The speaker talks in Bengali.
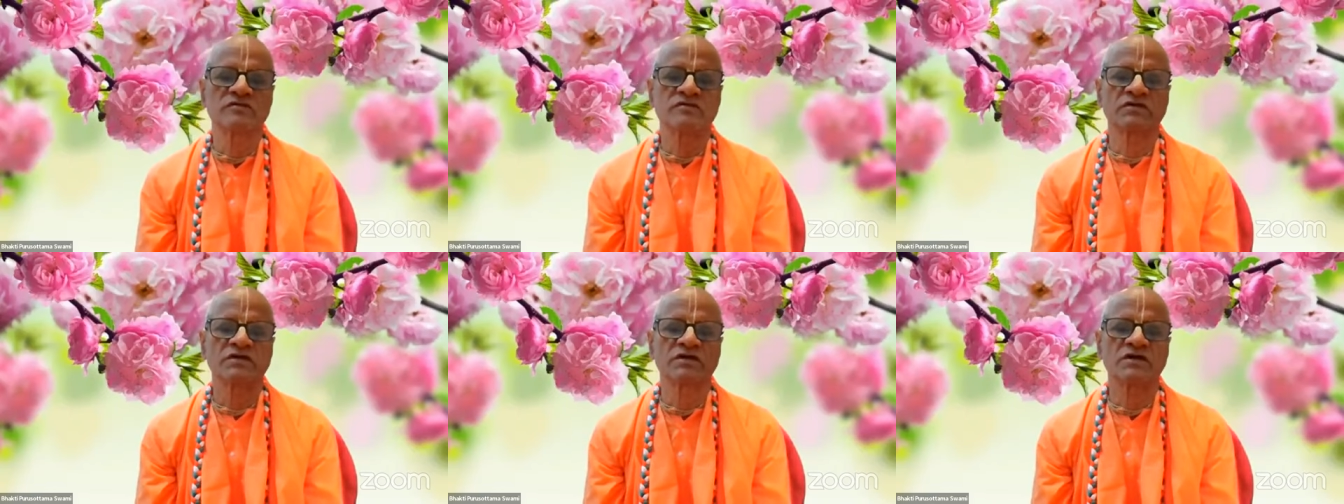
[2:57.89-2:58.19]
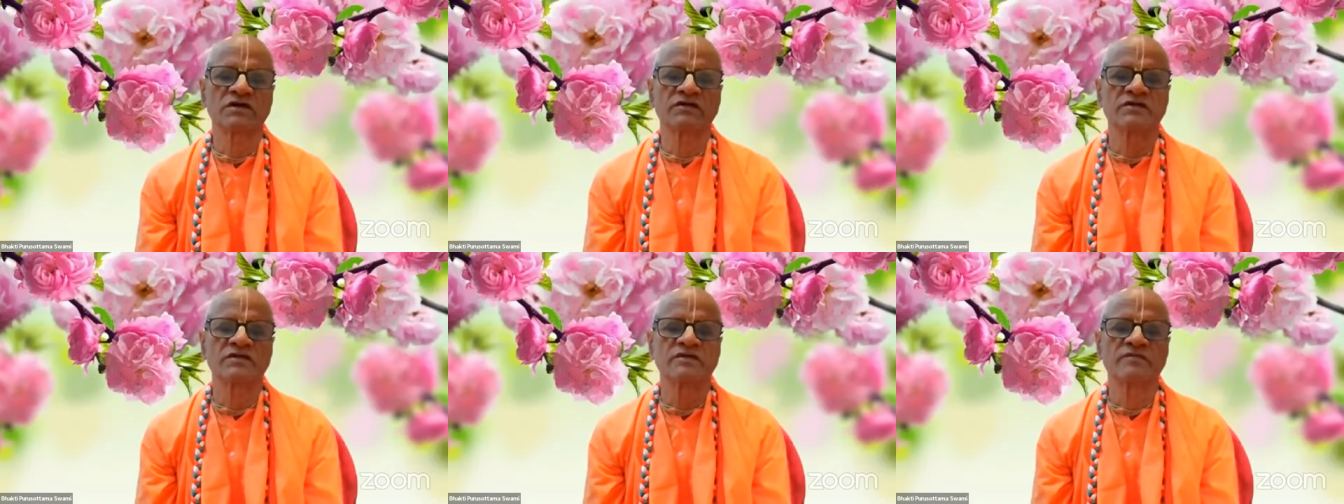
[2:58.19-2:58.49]
ঠিক
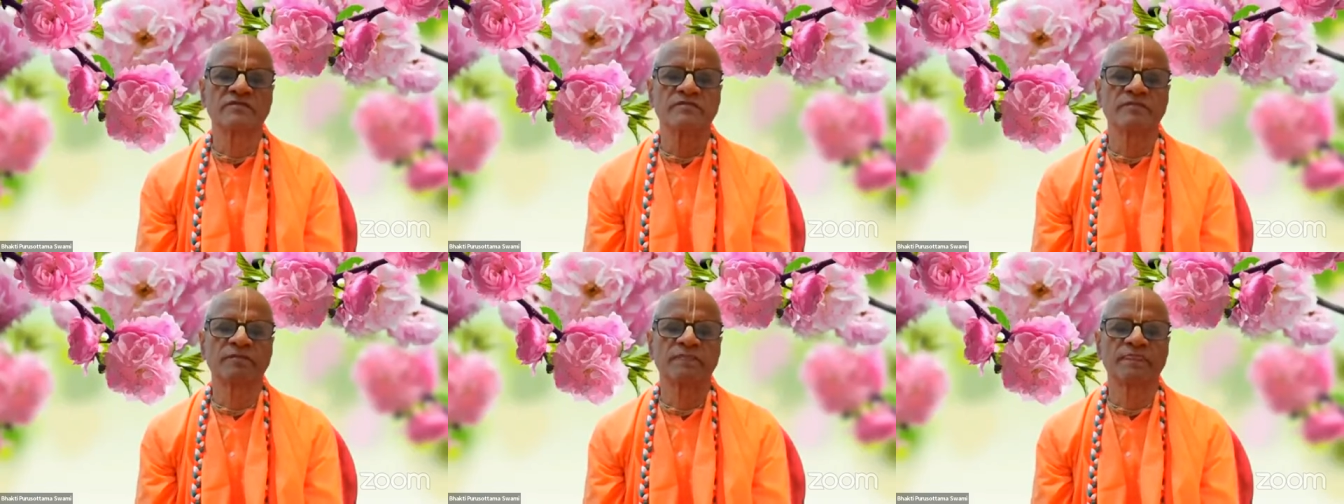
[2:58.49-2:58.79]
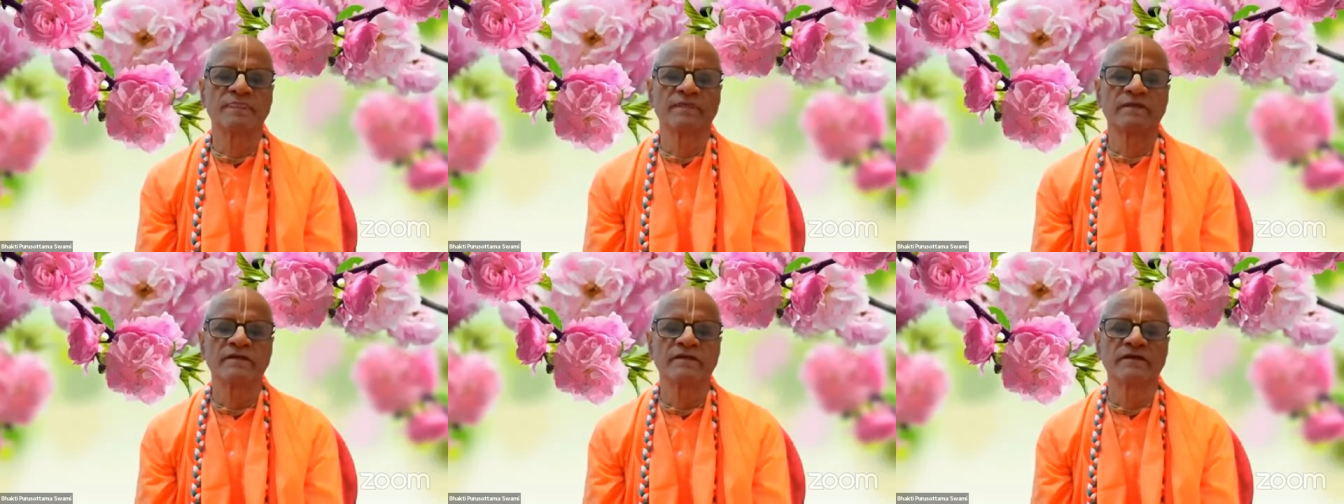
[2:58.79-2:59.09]
আছে
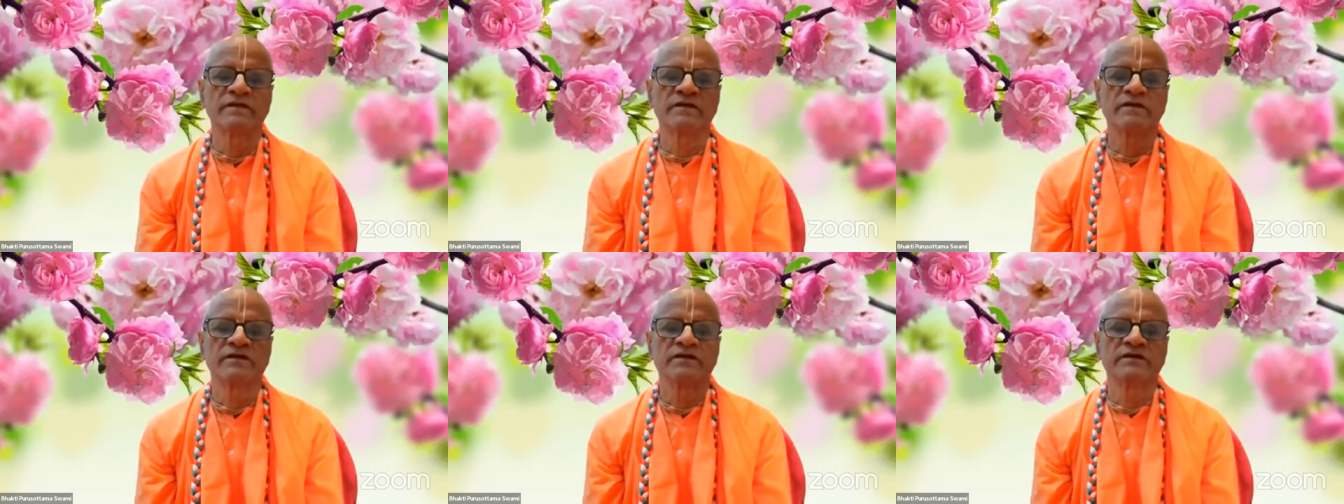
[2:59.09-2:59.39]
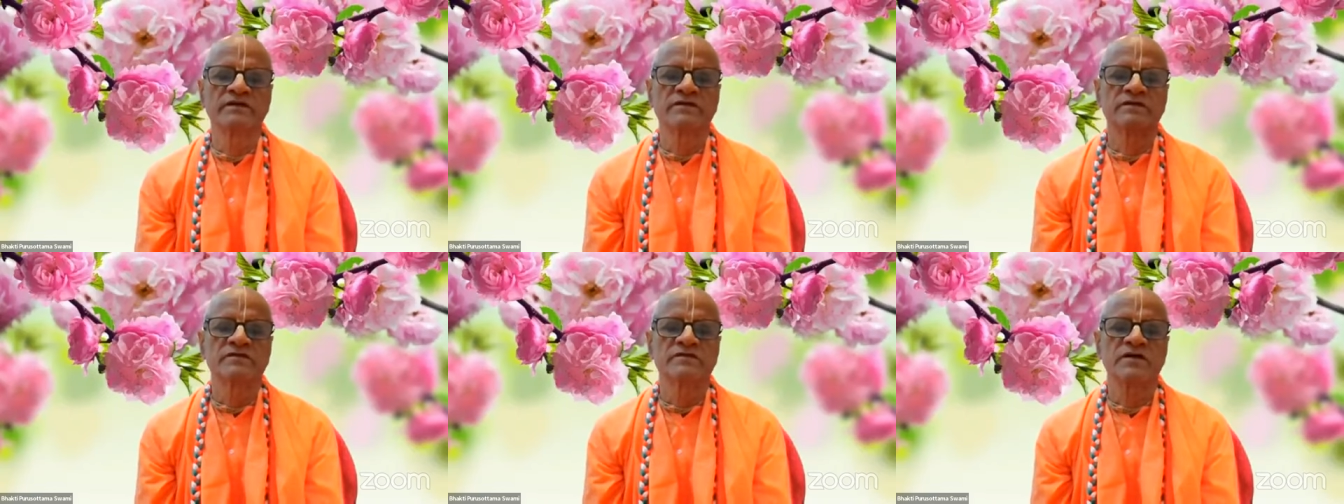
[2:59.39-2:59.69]

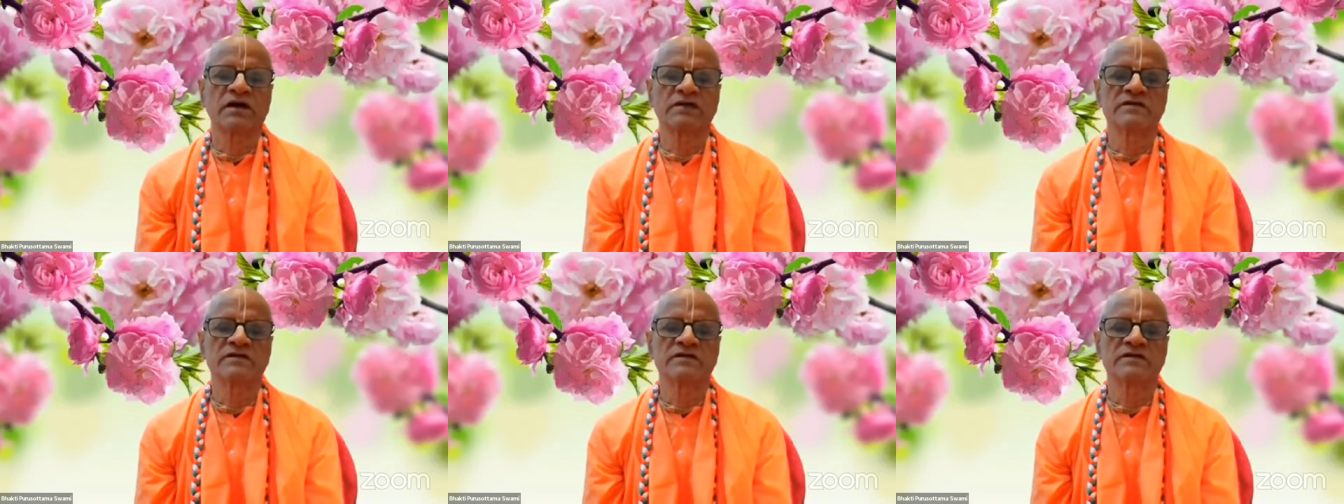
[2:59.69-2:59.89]
তো